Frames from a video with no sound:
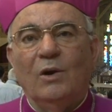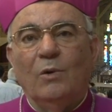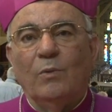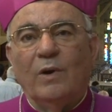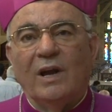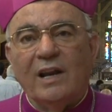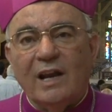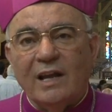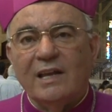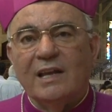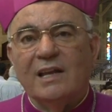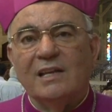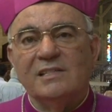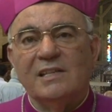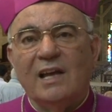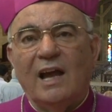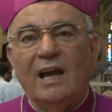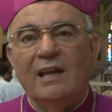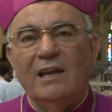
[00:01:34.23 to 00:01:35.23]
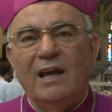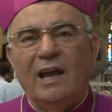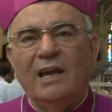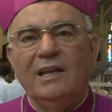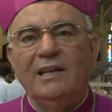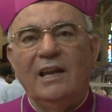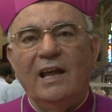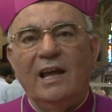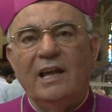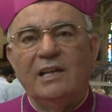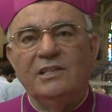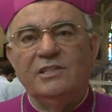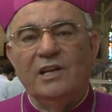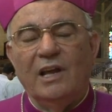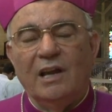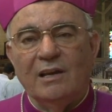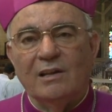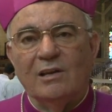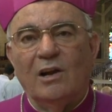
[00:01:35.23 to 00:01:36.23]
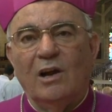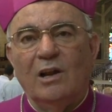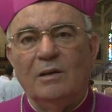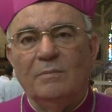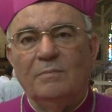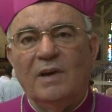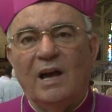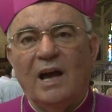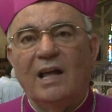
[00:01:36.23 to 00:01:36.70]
وركز على علاج القلب